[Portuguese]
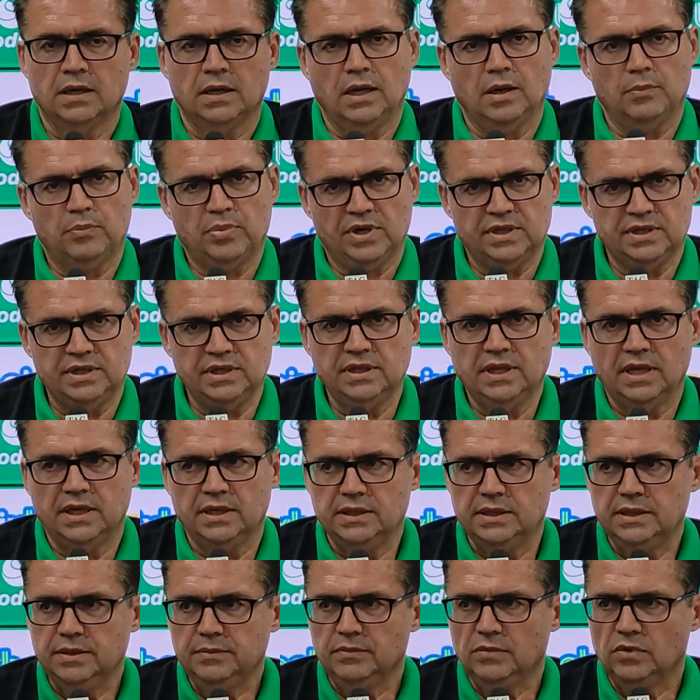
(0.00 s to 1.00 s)
A partir
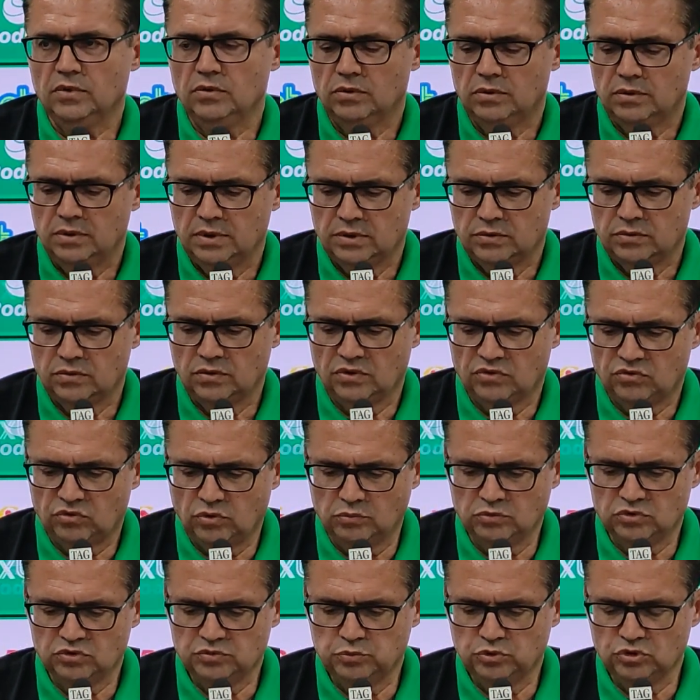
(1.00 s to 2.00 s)
daí, nós
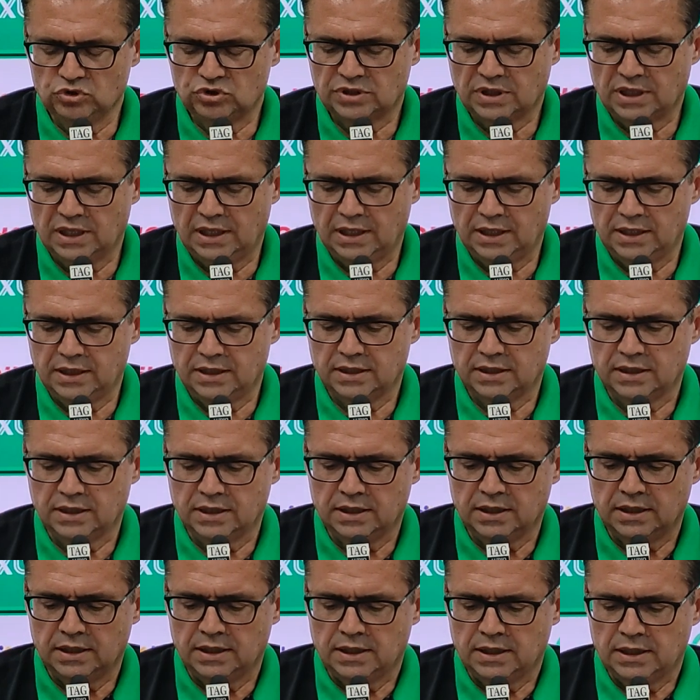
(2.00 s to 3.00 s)
fomos
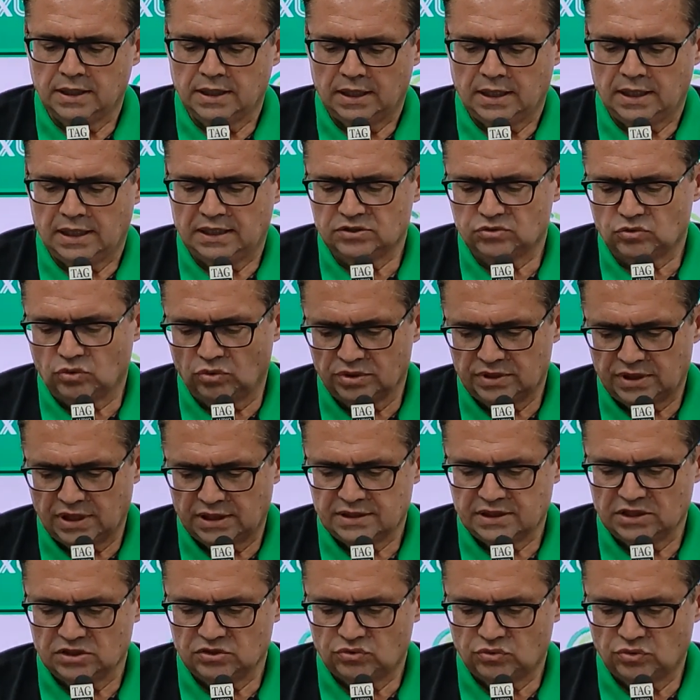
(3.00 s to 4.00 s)
buscar as
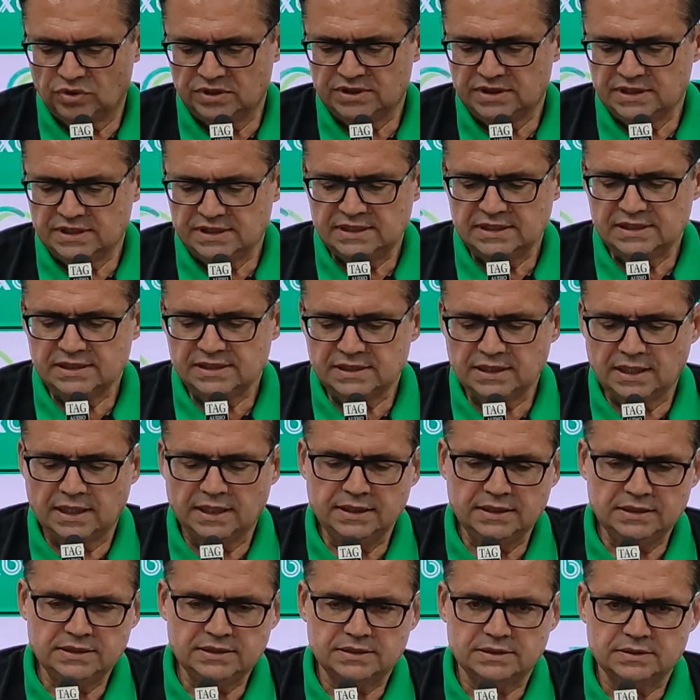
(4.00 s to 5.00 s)
contratações
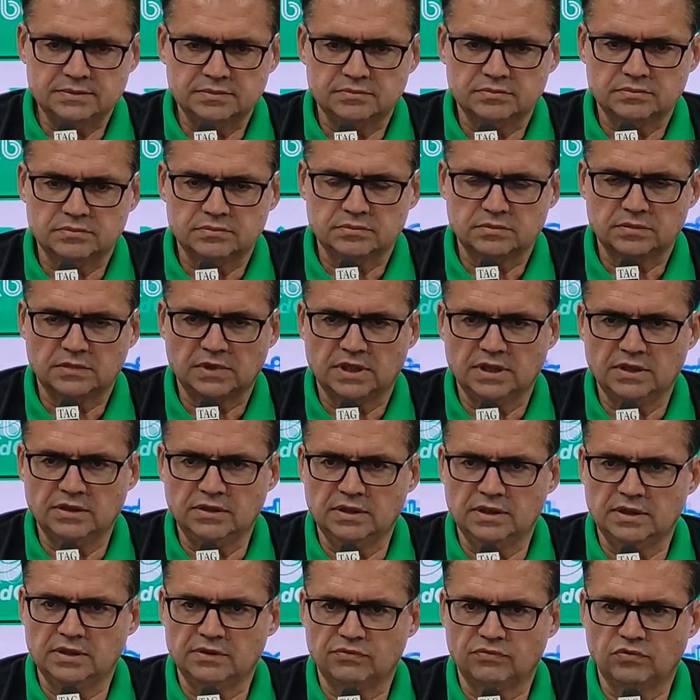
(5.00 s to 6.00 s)
necessárias,
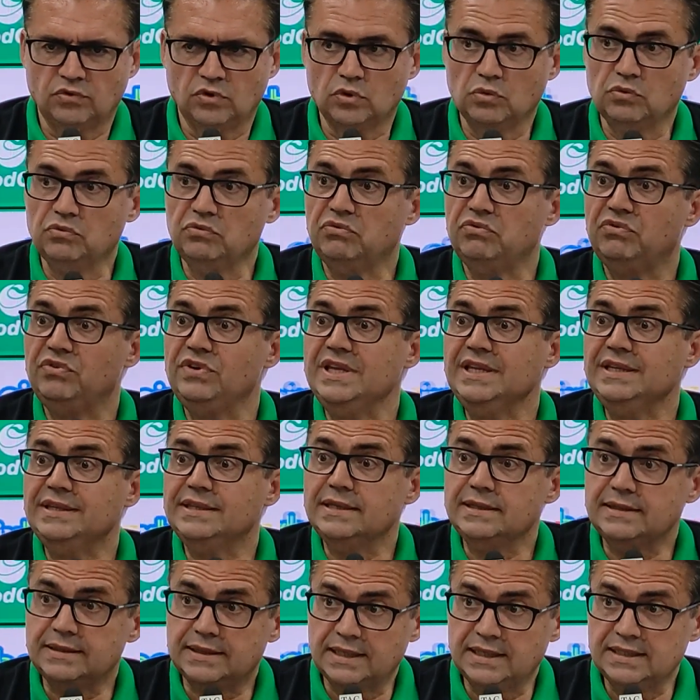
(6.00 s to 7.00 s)
que foram
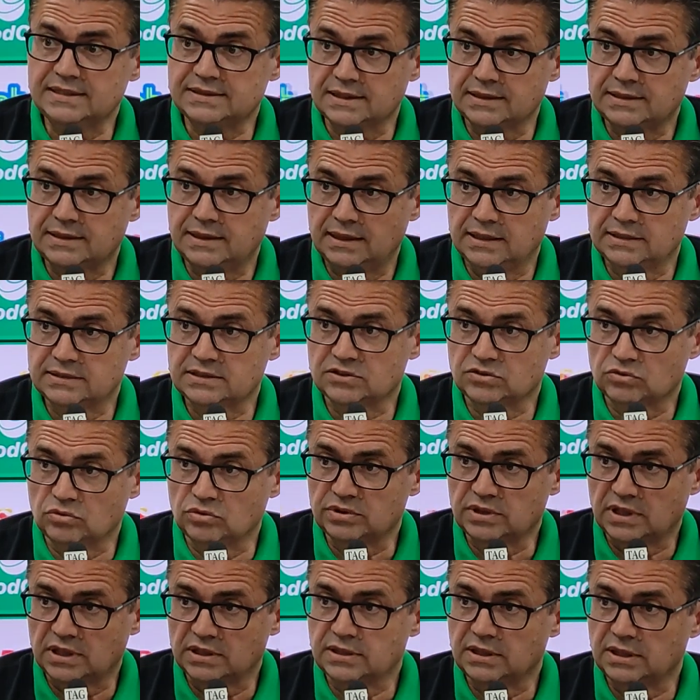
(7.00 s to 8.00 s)
23 atletas
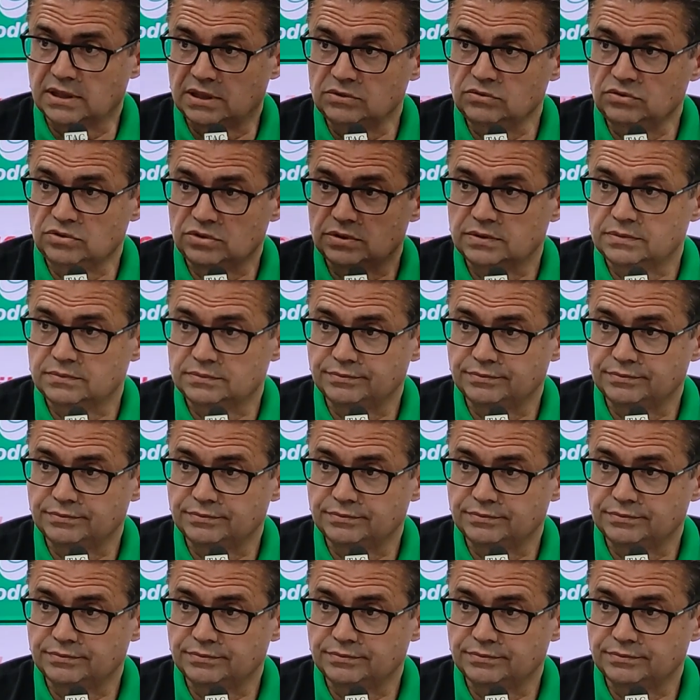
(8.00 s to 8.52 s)
contratados